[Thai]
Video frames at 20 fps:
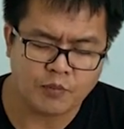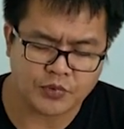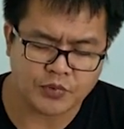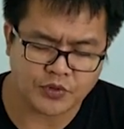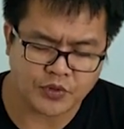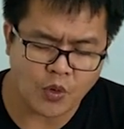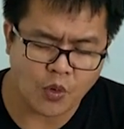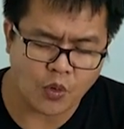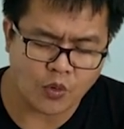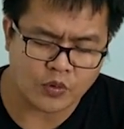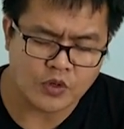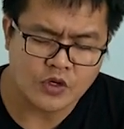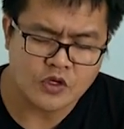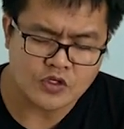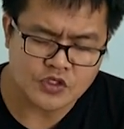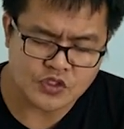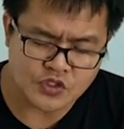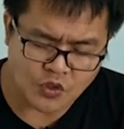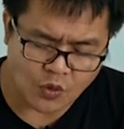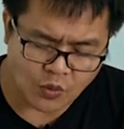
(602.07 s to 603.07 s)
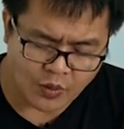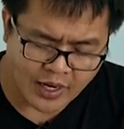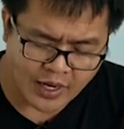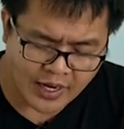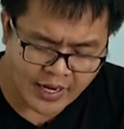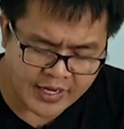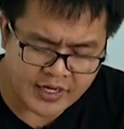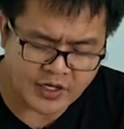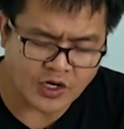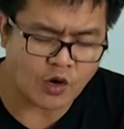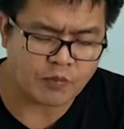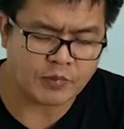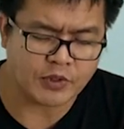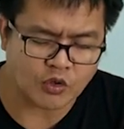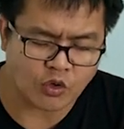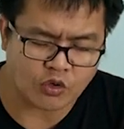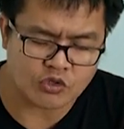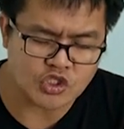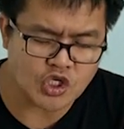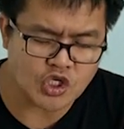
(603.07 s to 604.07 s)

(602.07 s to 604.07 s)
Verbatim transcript: พระองค์ทรงให้เราเป็นคน